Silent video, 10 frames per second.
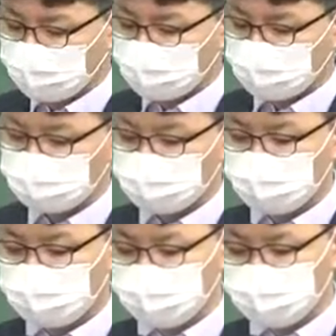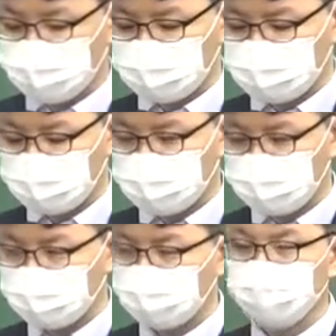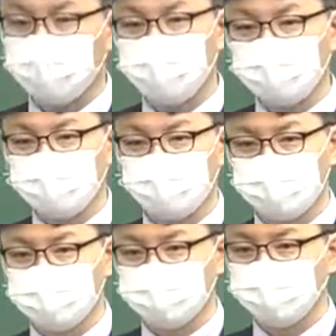이런 재정 악화가 일어나죠.